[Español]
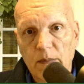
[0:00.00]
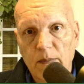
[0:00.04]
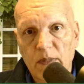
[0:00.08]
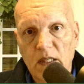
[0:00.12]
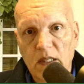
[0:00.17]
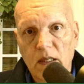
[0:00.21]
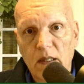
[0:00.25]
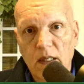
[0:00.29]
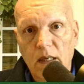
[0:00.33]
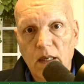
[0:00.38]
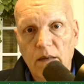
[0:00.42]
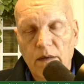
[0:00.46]

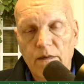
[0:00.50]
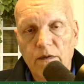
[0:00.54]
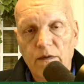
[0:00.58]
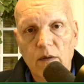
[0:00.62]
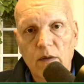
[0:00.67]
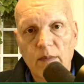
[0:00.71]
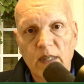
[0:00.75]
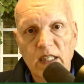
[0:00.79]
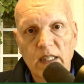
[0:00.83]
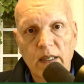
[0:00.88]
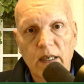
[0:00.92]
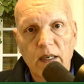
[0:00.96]
presentaban
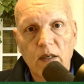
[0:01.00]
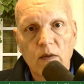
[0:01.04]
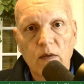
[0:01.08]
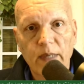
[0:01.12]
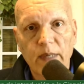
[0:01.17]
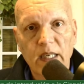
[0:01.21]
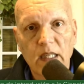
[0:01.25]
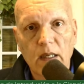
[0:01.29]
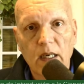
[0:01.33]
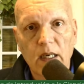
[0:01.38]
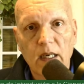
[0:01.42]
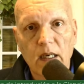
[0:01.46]
formas
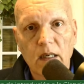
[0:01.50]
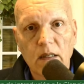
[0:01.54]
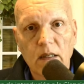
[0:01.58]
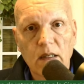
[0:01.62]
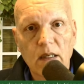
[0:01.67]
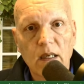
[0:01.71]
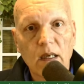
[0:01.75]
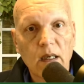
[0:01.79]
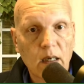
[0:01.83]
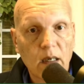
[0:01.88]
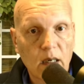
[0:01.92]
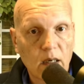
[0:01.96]
geométricas
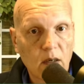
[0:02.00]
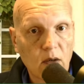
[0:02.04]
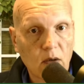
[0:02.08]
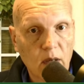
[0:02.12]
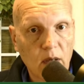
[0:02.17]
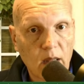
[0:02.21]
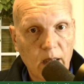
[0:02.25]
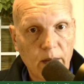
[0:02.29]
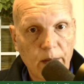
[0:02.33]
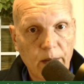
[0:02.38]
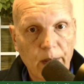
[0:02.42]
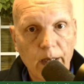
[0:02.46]
que le
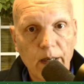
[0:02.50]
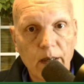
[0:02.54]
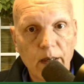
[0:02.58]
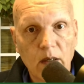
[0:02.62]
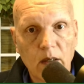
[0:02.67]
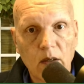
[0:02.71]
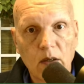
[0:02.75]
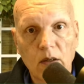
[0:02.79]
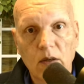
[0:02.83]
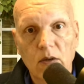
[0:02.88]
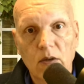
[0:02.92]
recordaban